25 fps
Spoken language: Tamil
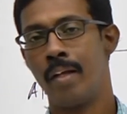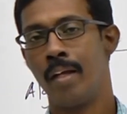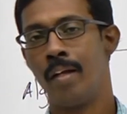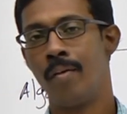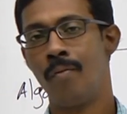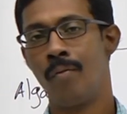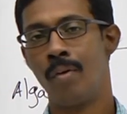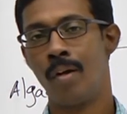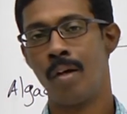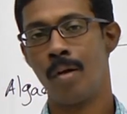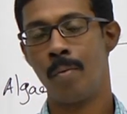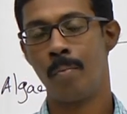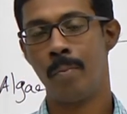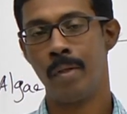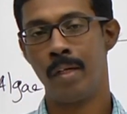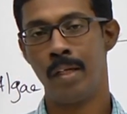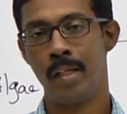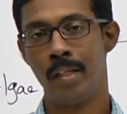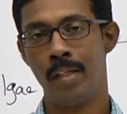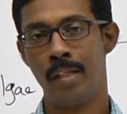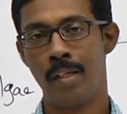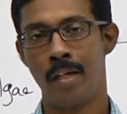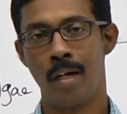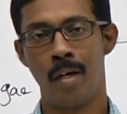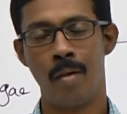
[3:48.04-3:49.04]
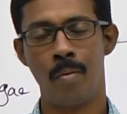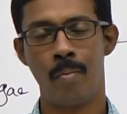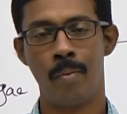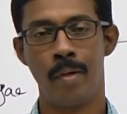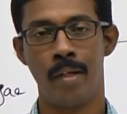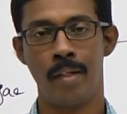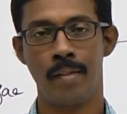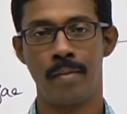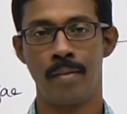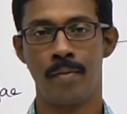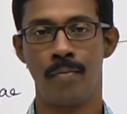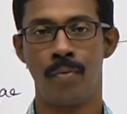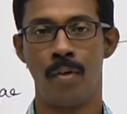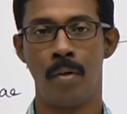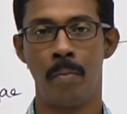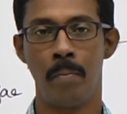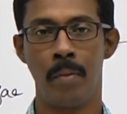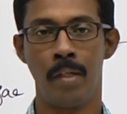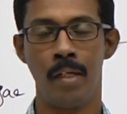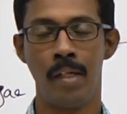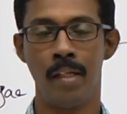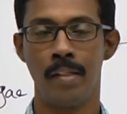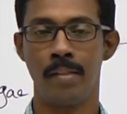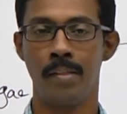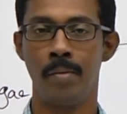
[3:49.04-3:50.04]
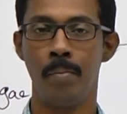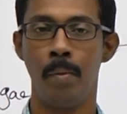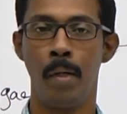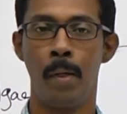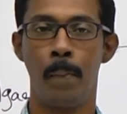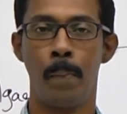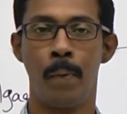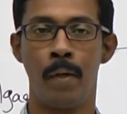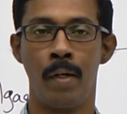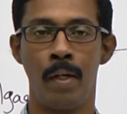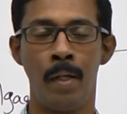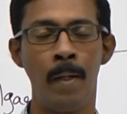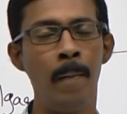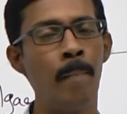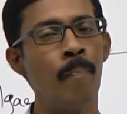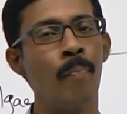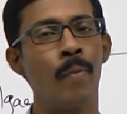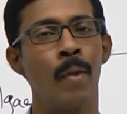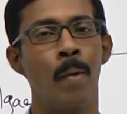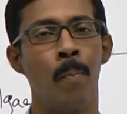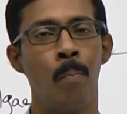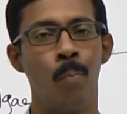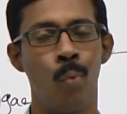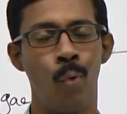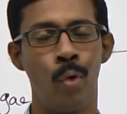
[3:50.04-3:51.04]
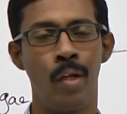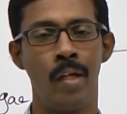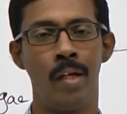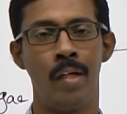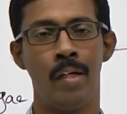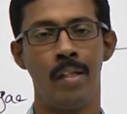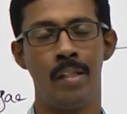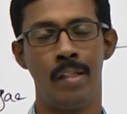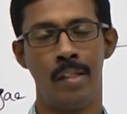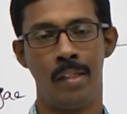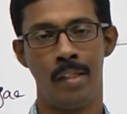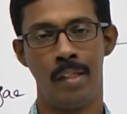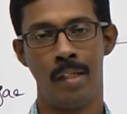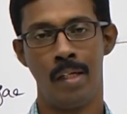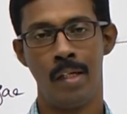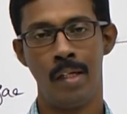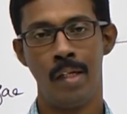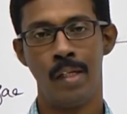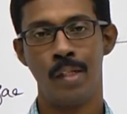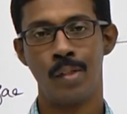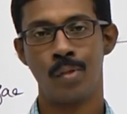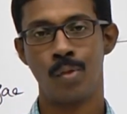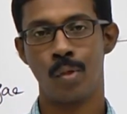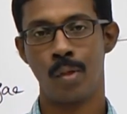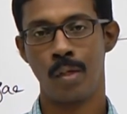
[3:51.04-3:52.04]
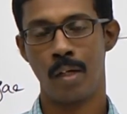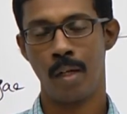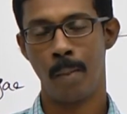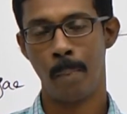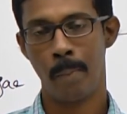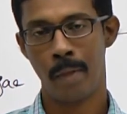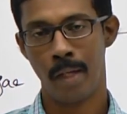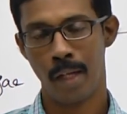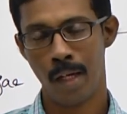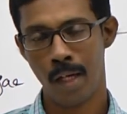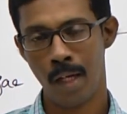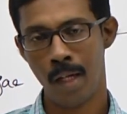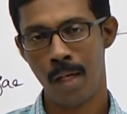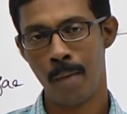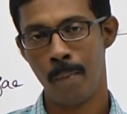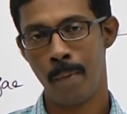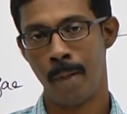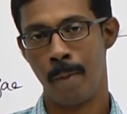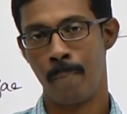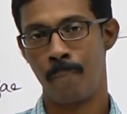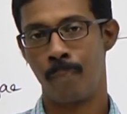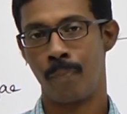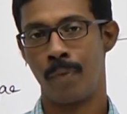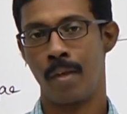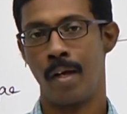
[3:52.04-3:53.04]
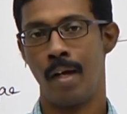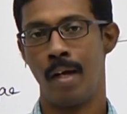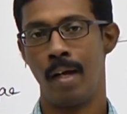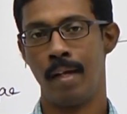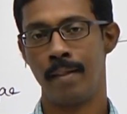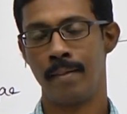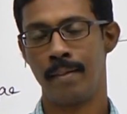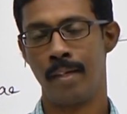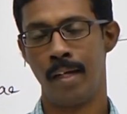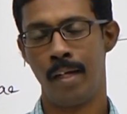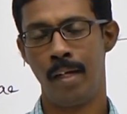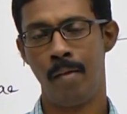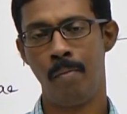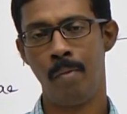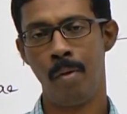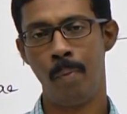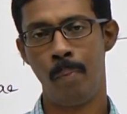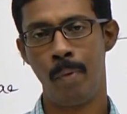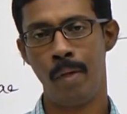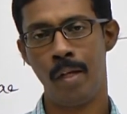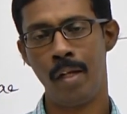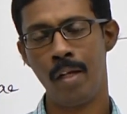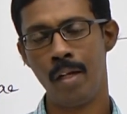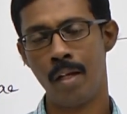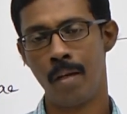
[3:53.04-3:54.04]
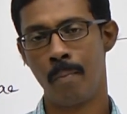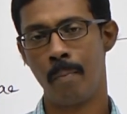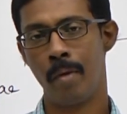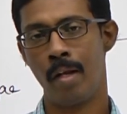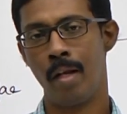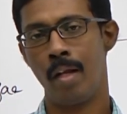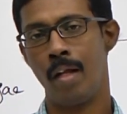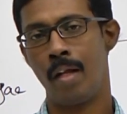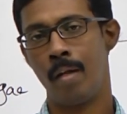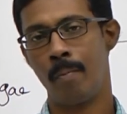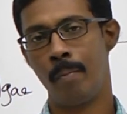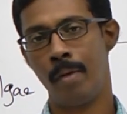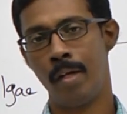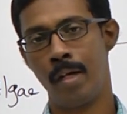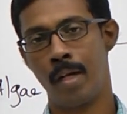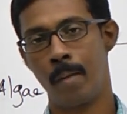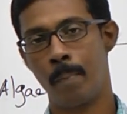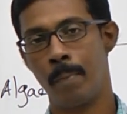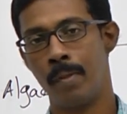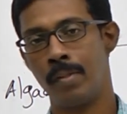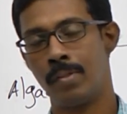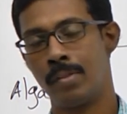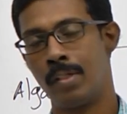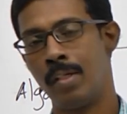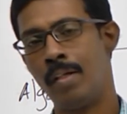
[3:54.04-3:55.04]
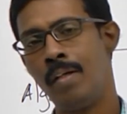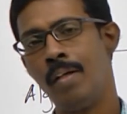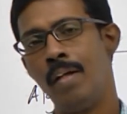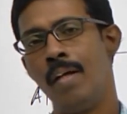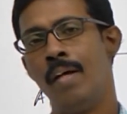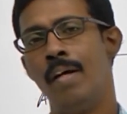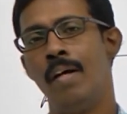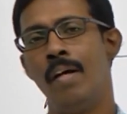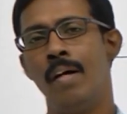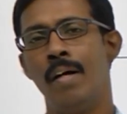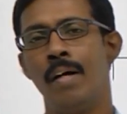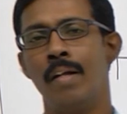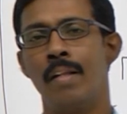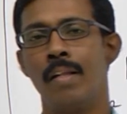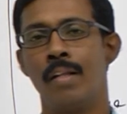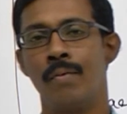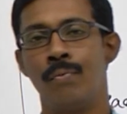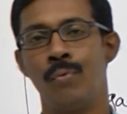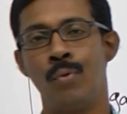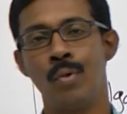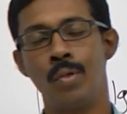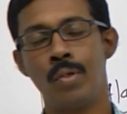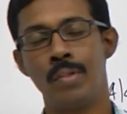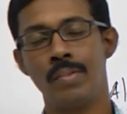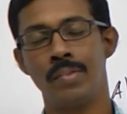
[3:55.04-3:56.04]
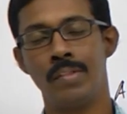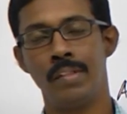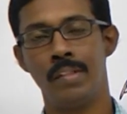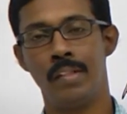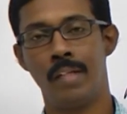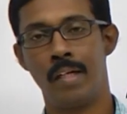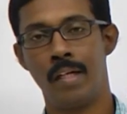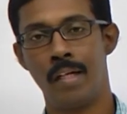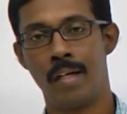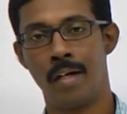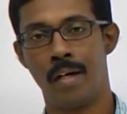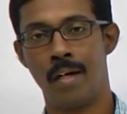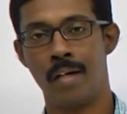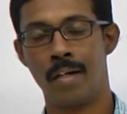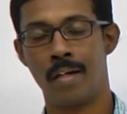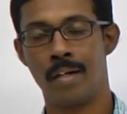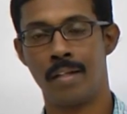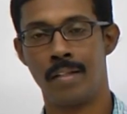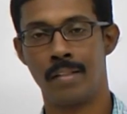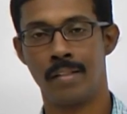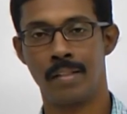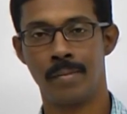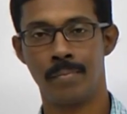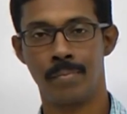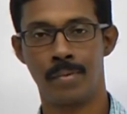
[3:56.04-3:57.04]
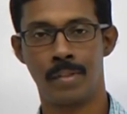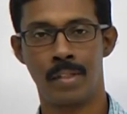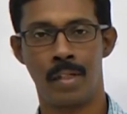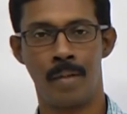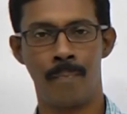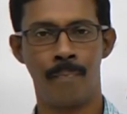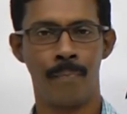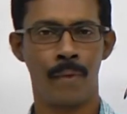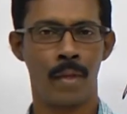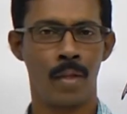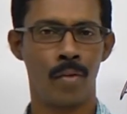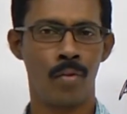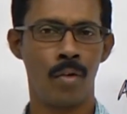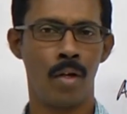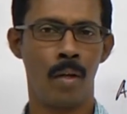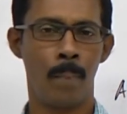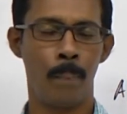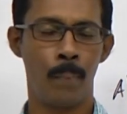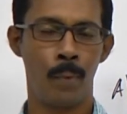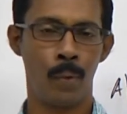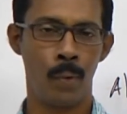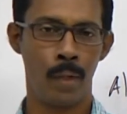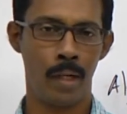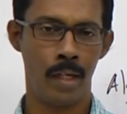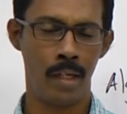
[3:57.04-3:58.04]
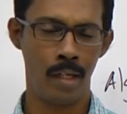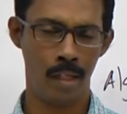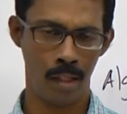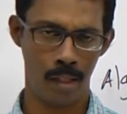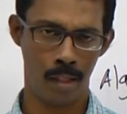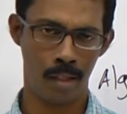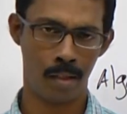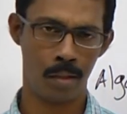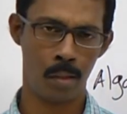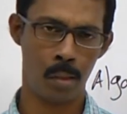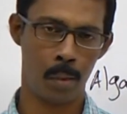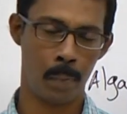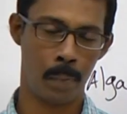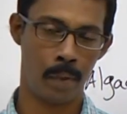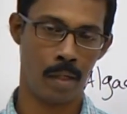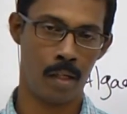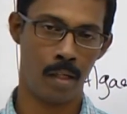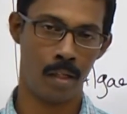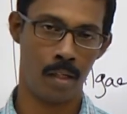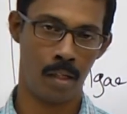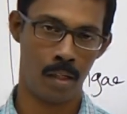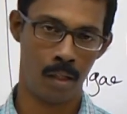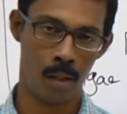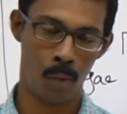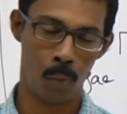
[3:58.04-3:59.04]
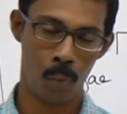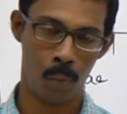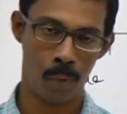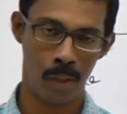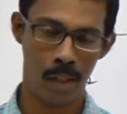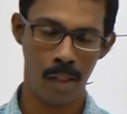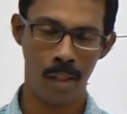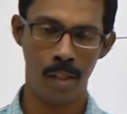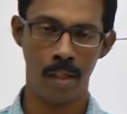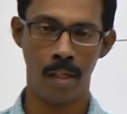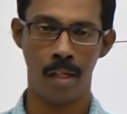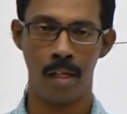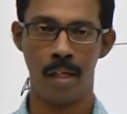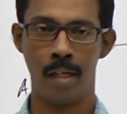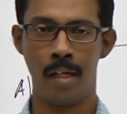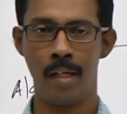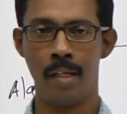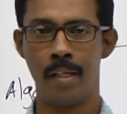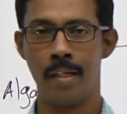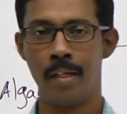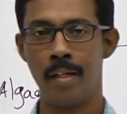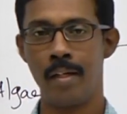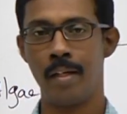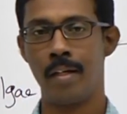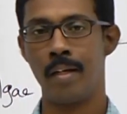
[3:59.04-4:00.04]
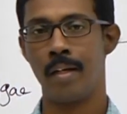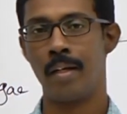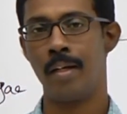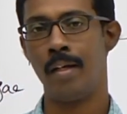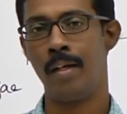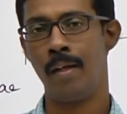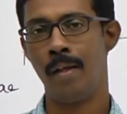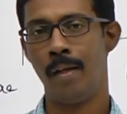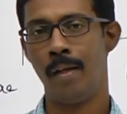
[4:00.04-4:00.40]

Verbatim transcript: என்வரான்மெண்ட்லேருந்து கார்பன் டை ஆக்சைடு ஃபார்மில் அசிமுலேட் பண்ண முடியாது ஸோ நம்ம எல்லாமே அஸ் அ அனிமல் பீயிங் நம்ம எல்லாருமே டிபெண்ட்ஸ் ஆன் இந்த ஃபோட்டோ சிந்தட்டிக் ஆர்கானிசம்ஸ் தான் ஸோ அப்போது என்ன அர்த்தம் அப்படின்னா வேர்ல்டில் இருக்கிற